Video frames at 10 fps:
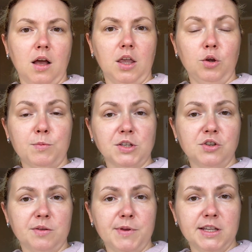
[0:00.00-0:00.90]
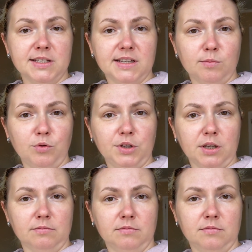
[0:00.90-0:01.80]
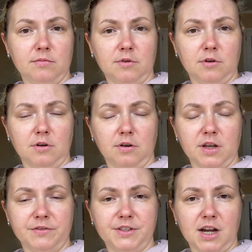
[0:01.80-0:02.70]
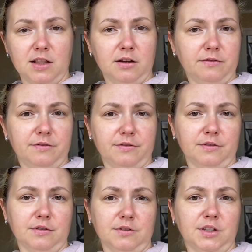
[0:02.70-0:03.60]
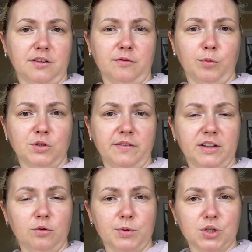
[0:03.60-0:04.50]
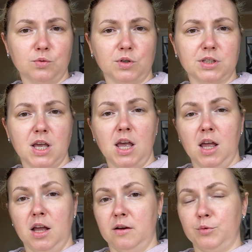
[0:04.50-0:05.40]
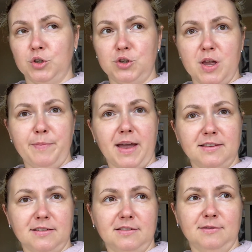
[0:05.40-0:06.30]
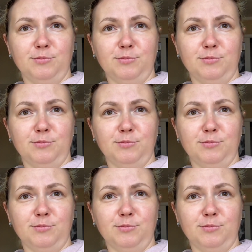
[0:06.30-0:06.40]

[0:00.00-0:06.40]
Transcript: И у меня сегодня отменилась работа. А, я встала где-то в полдевятого, проснулась. Вообще сегодня опять.